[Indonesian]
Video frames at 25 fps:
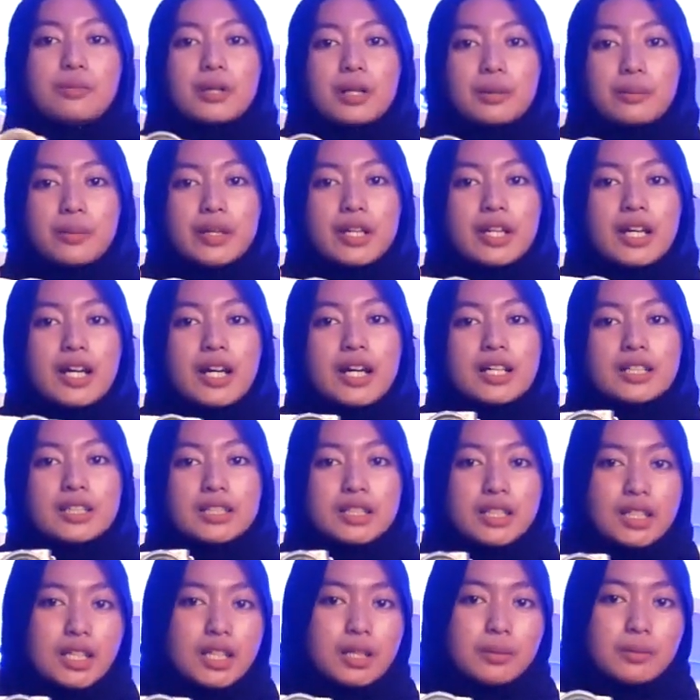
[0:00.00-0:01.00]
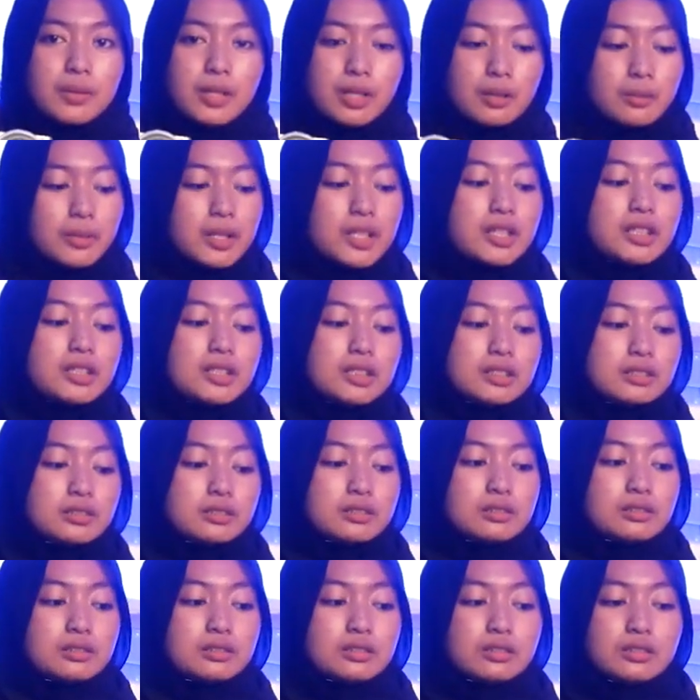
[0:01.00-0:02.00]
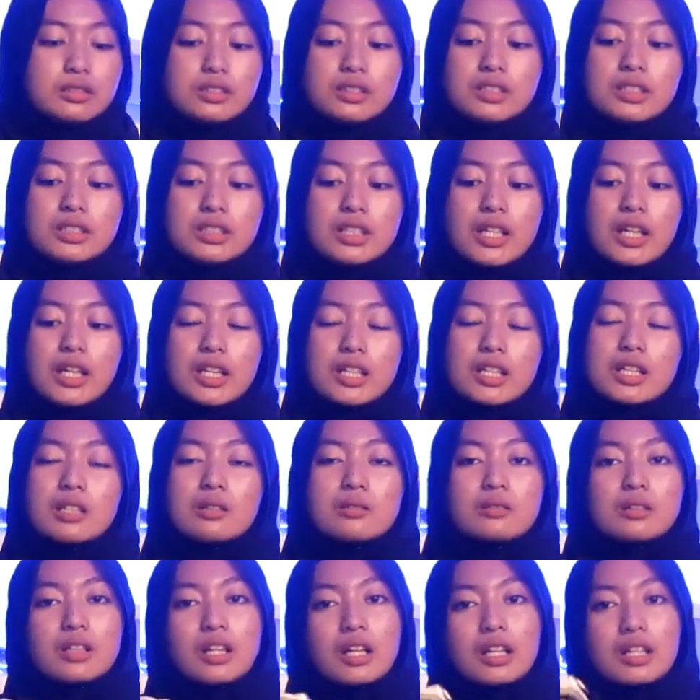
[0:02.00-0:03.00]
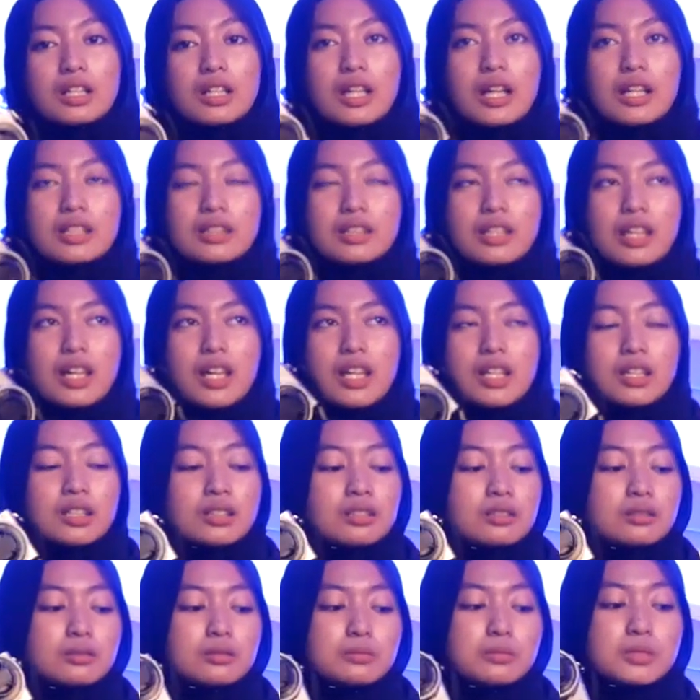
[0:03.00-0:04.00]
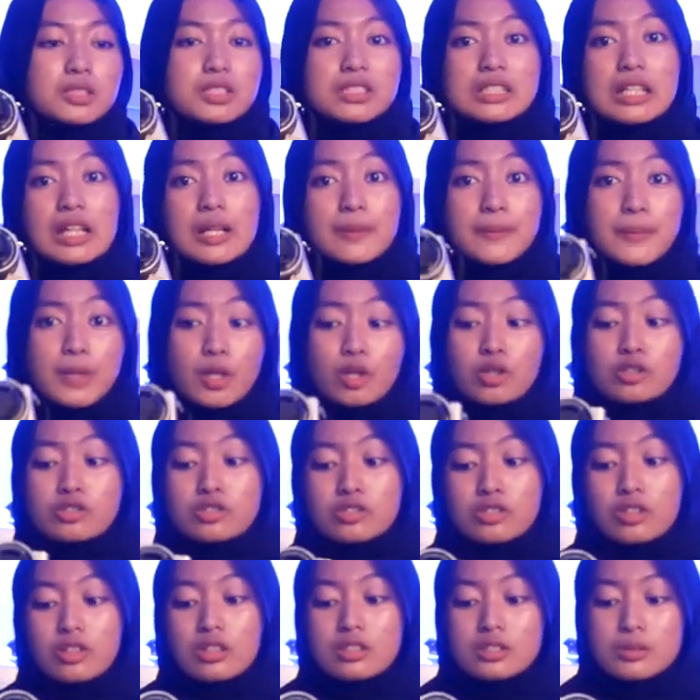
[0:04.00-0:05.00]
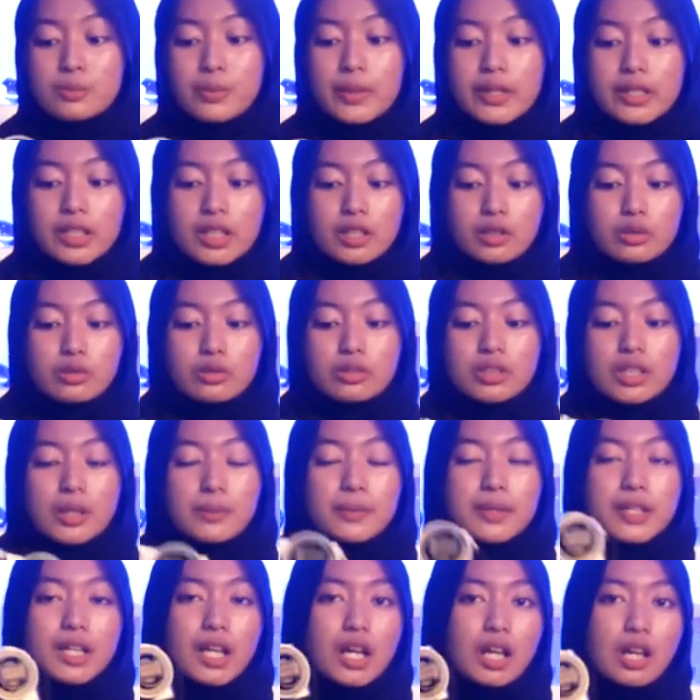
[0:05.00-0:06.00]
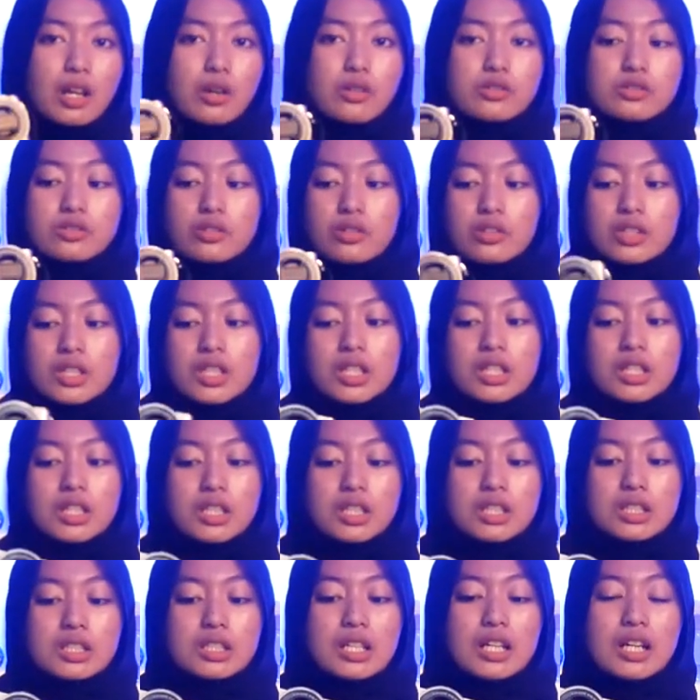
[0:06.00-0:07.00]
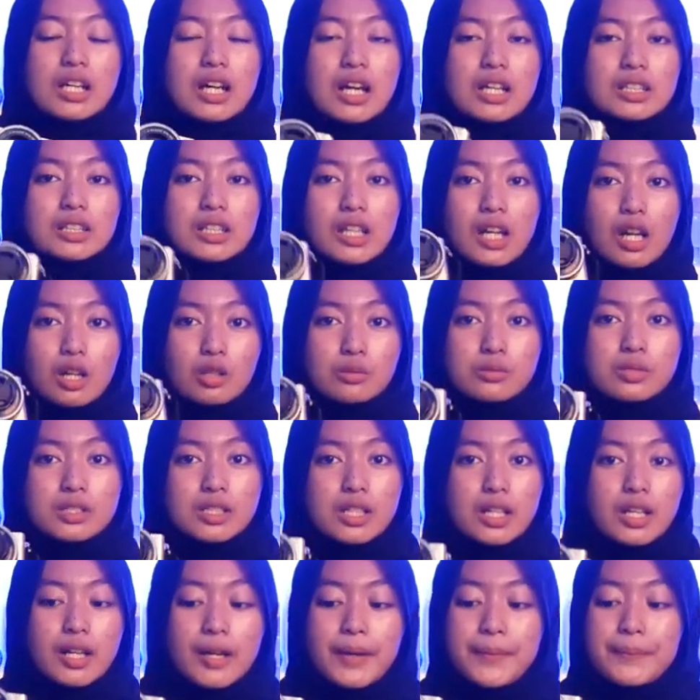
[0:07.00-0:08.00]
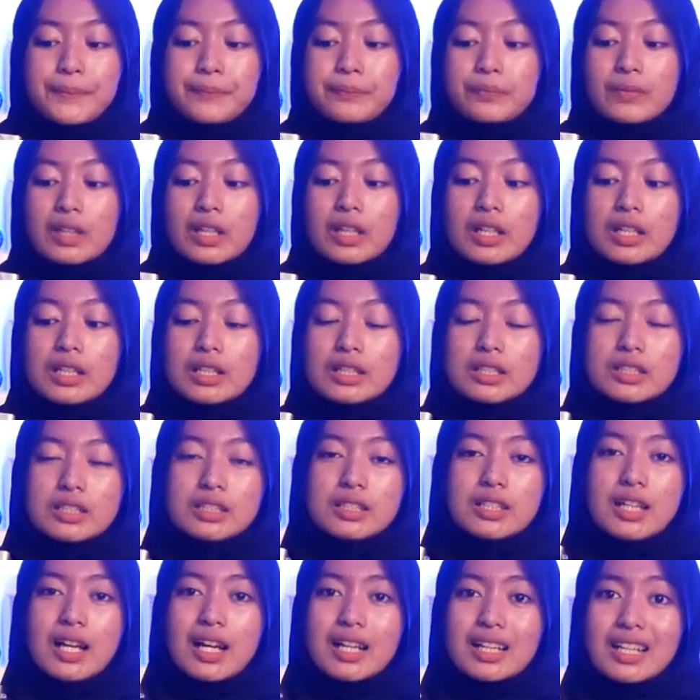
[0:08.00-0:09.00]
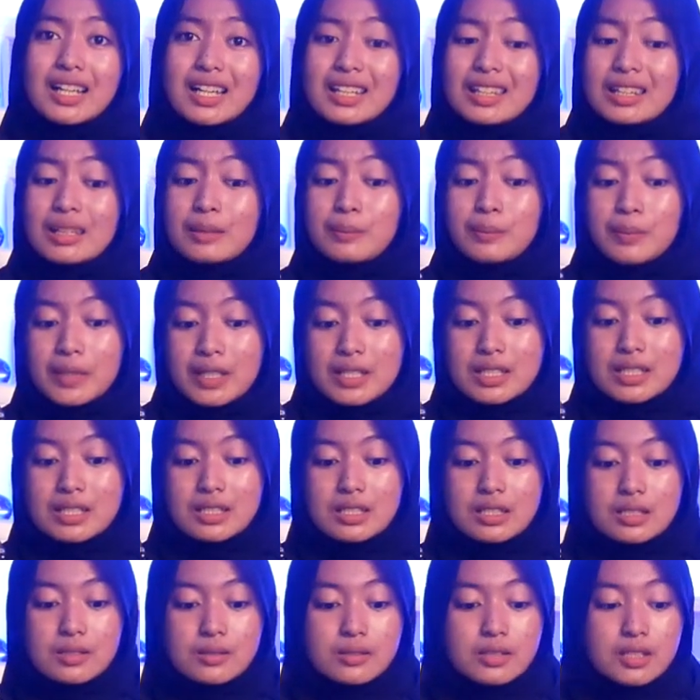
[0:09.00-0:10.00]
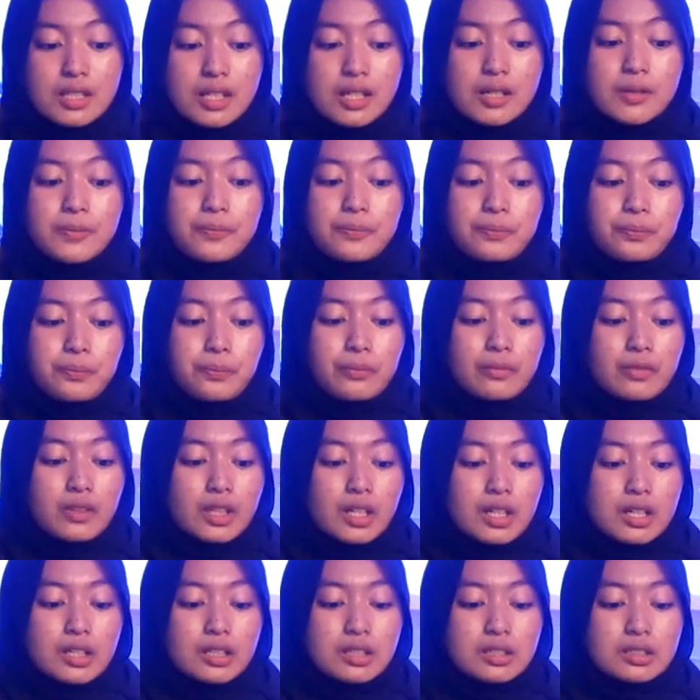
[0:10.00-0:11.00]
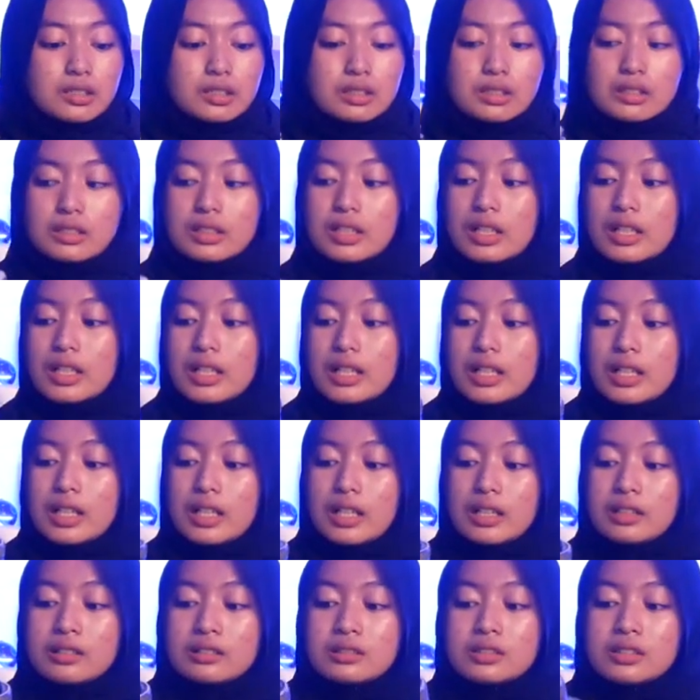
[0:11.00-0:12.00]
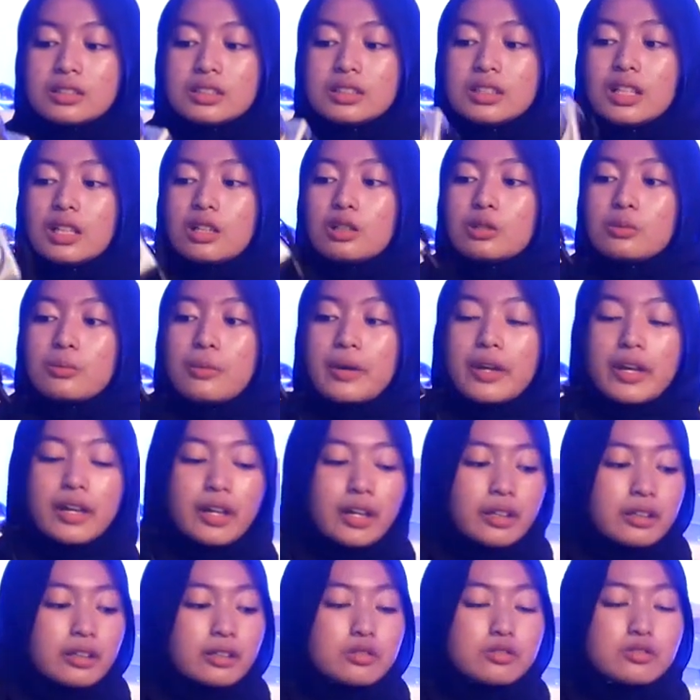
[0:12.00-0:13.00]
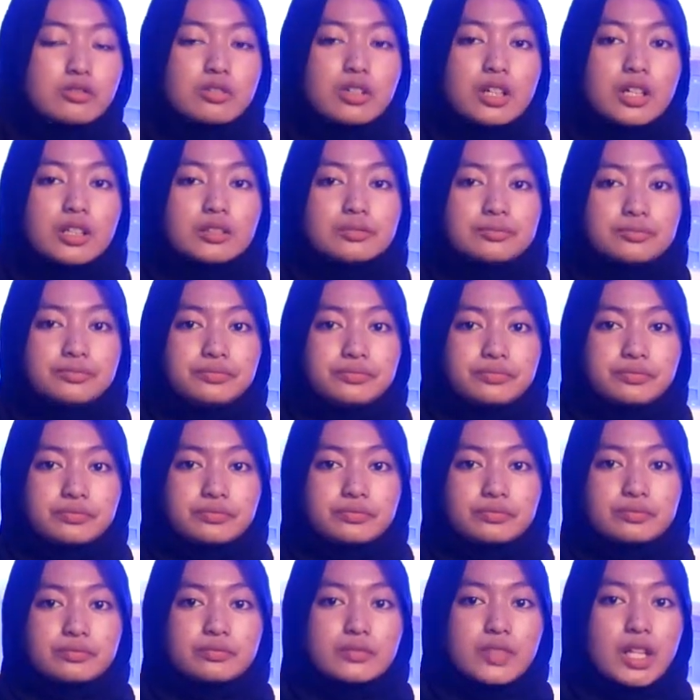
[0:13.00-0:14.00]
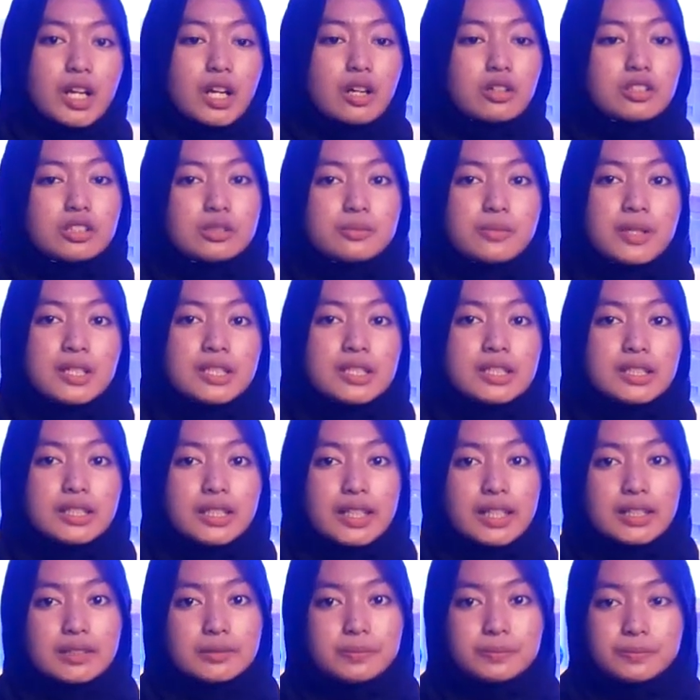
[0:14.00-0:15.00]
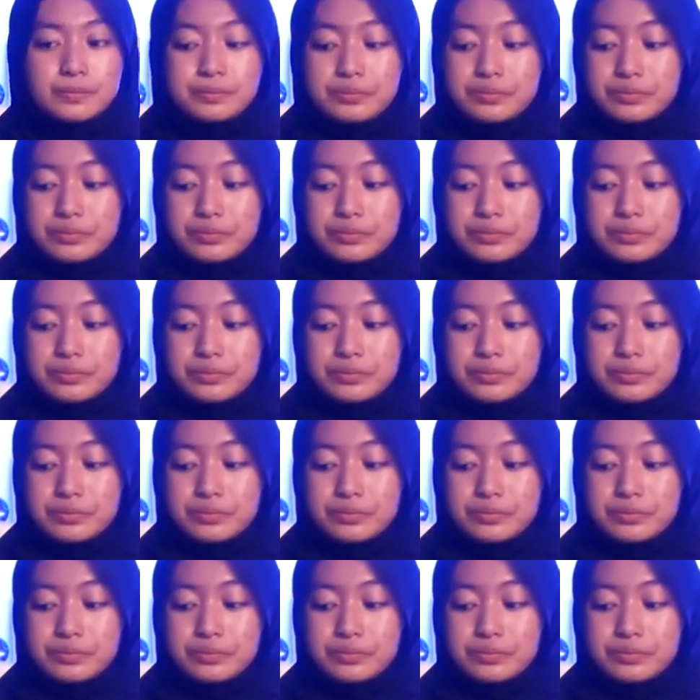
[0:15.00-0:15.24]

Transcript: perbedaannya beda banget dia ini kelihatan besar menonjol seperti itu tapi kalau Sony ini dia nggak terlalu besar dia agak tipis ya dan dia lumayan enteng juga kalau dibandingkan